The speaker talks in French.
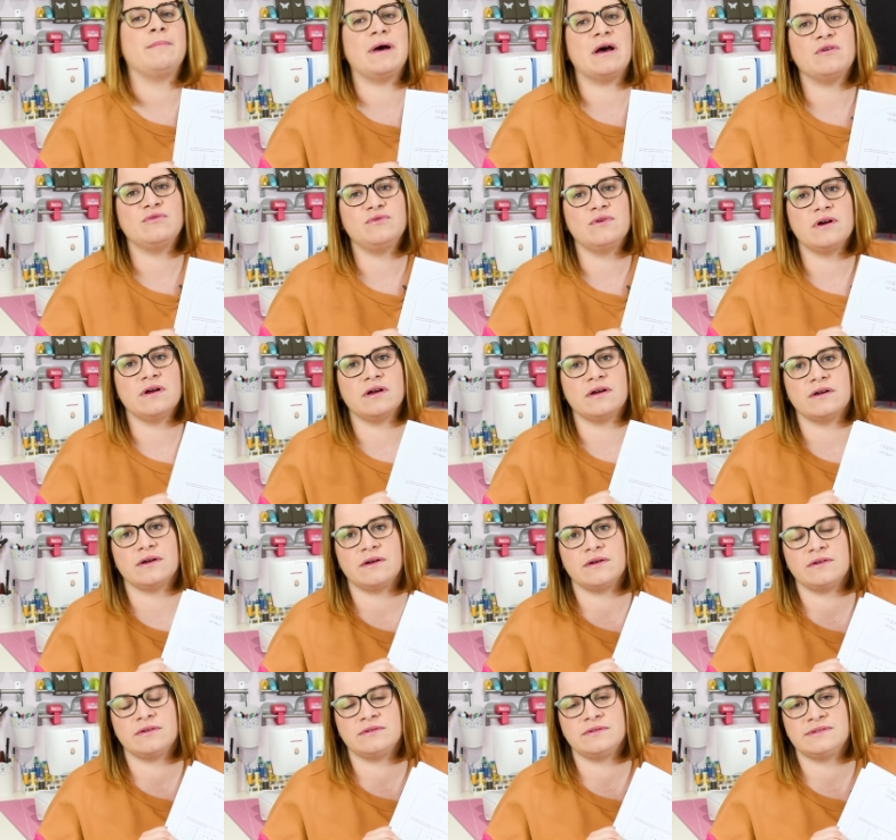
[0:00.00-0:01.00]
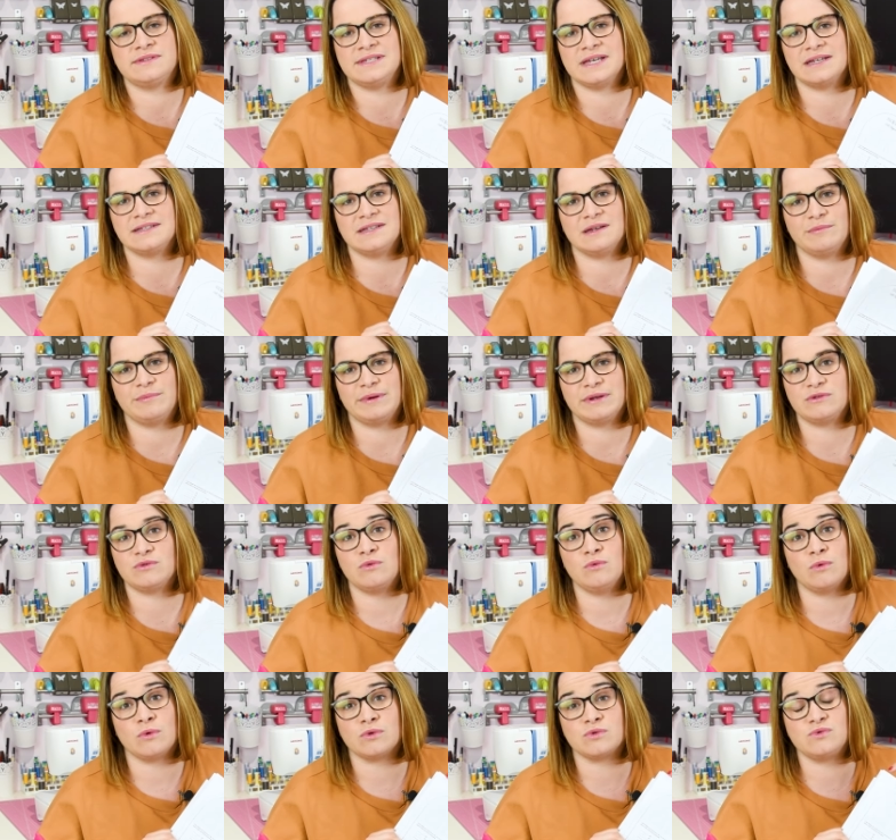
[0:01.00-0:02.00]
Parfois, euh, certains
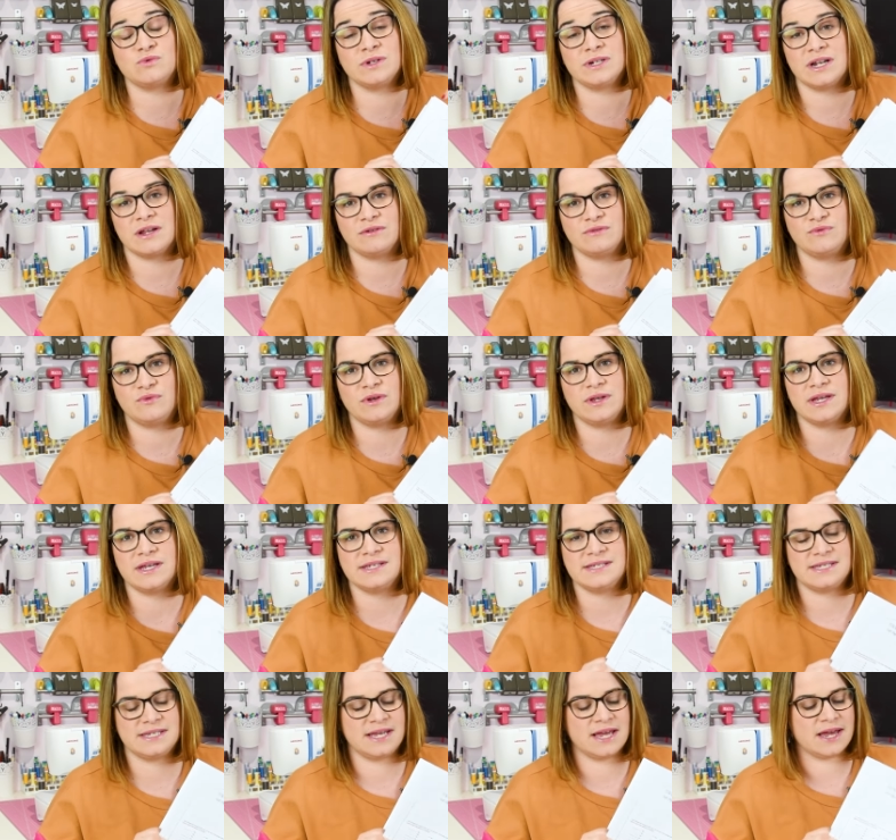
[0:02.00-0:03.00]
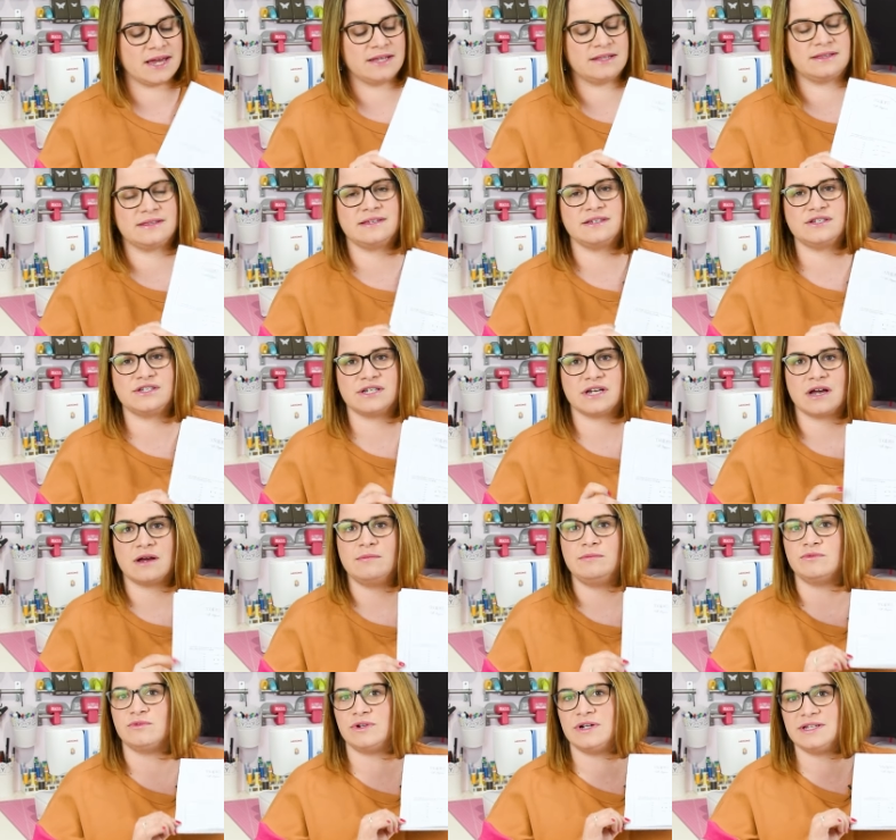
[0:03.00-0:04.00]
patrons, reçoivent de la feuille à cigarette
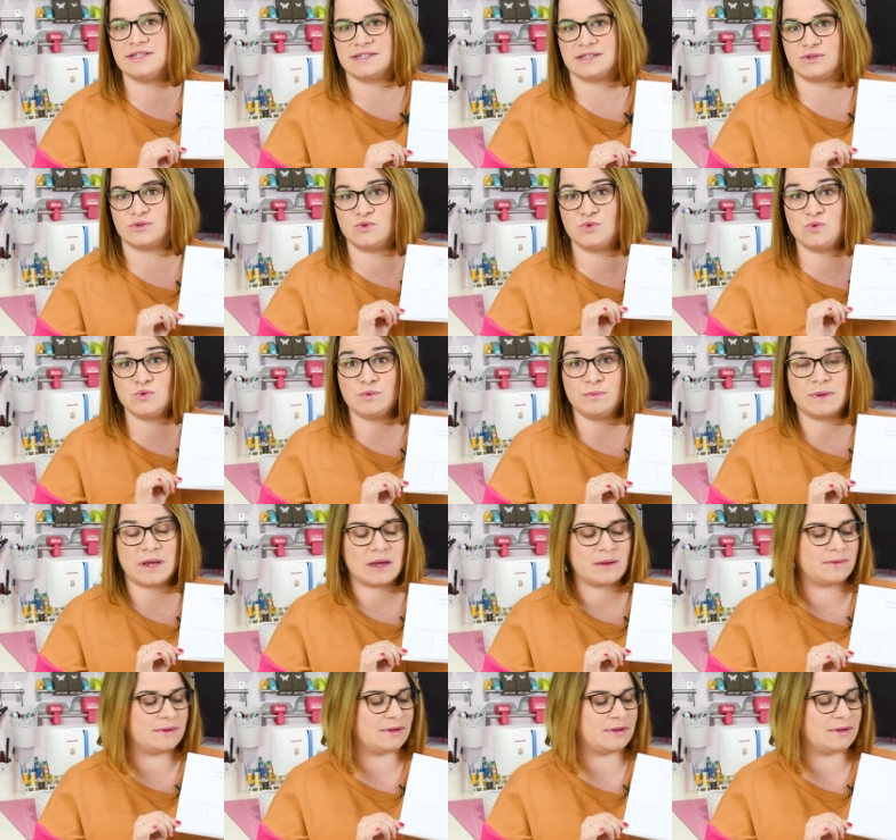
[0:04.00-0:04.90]
déchirable. Donc là, c'est super